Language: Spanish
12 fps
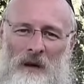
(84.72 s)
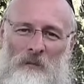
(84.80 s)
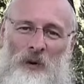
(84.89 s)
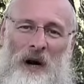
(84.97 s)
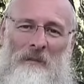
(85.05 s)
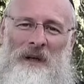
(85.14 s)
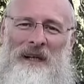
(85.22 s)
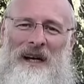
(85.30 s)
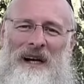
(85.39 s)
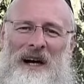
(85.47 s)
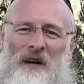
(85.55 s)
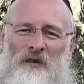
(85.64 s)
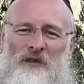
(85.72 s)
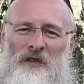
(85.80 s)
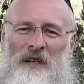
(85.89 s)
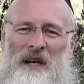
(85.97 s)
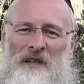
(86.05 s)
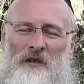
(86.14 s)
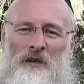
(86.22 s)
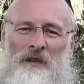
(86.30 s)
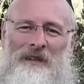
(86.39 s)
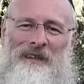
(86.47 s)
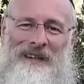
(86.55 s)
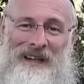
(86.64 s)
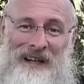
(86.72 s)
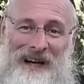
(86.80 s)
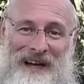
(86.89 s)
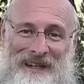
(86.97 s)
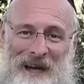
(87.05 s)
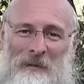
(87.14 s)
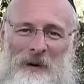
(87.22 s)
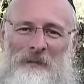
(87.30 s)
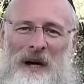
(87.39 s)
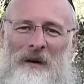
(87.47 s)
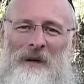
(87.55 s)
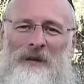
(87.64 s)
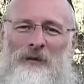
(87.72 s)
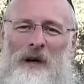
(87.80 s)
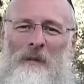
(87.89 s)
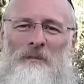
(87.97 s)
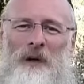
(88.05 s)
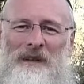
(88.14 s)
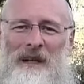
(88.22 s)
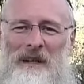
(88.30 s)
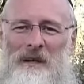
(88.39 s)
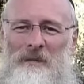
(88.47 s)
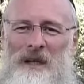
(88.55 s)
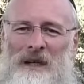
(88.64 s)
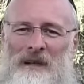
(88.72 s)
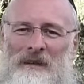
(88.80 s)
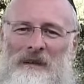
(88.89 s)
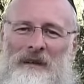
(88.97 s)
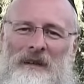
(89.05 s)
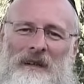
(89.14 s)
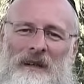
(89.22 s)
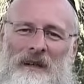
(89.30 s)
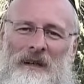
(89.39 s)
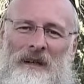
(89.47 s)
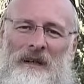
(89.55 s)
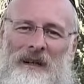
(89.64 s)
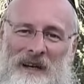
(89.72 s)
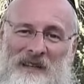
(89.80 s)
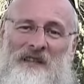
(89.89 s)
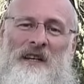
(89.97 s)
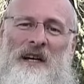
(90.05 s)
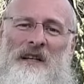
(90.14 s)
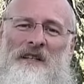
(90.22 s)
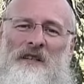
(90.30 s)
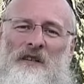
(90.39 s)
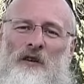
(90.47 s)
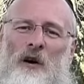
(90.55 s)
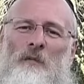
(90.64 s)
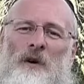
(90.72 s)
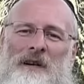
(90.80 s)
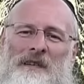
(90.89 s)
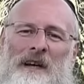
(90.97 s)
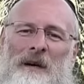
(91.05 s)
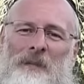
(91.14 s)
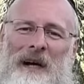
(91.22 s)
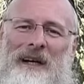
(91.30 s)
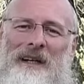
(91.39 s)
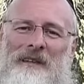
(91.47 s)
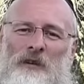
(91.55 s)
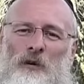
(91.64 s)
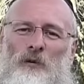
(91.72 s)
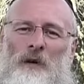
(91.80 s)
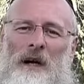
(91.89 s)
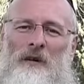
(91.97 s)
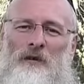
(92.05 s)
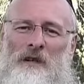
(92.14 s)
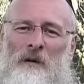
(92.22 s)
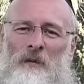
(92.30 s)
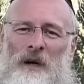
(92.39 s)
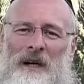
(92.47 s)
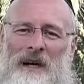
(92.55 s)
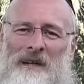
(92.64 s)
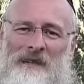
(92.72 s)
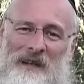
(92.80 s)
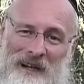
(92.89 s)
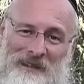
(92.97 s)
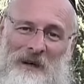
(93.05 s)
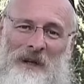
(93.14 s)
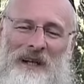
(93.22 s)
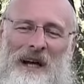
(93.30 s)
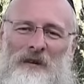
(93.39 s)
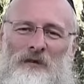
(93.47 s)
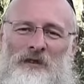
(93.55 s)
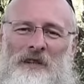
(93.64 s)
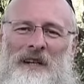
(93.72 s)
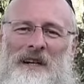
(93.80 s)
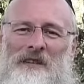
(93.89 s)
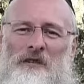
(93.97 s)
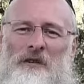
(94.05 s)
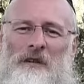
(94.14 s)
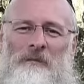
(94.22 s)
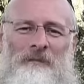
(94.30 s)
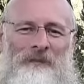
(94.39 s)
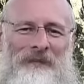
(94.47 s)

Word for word: por aplicar la consideración, que es la llave para abrir todas las puertas del bien. Y así es, ¿cómo hacer para que te ocurran cosas buenas? A través de la consideración.